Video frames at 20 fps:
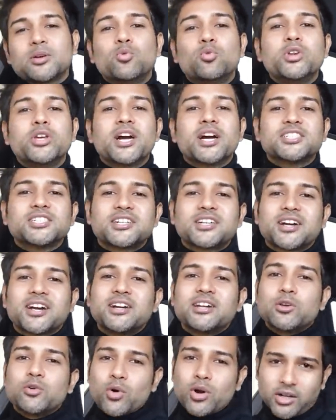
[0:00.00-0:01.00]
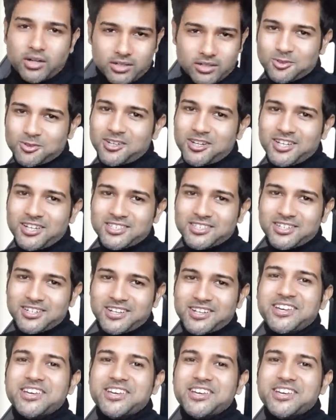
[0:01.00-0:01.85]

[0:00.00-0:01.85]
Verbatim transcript: কুড়ি হাজার টাকা রিওয়ার্ড তো দেরি কিসের